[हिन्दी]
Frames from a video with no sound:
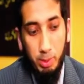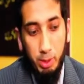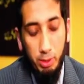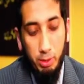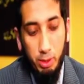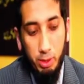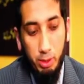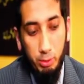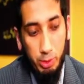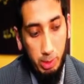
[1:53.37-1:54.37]
फिर
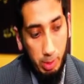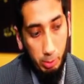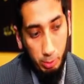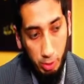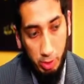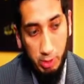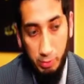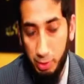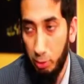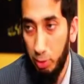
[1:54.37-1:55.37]
उसके बाद उनकी
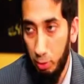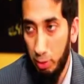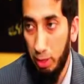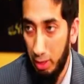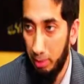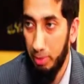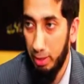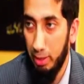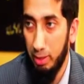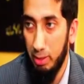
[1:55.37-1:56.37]
ट्रांसफ़र सऊदी हो गई रियाद
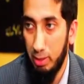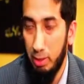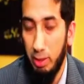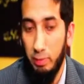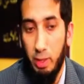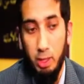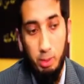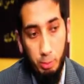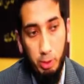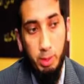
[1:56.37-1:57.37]
में रहे लेकिन वहाँ
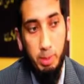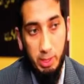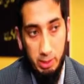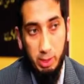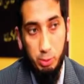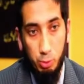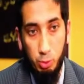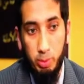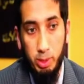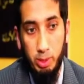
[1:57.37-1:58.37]
अलहमदिल्ला पाकिस्तानी
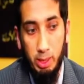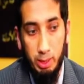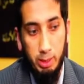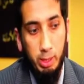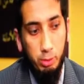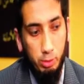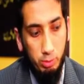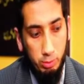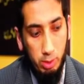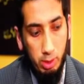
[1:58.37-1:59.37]
स्कूल में दाखिला था तो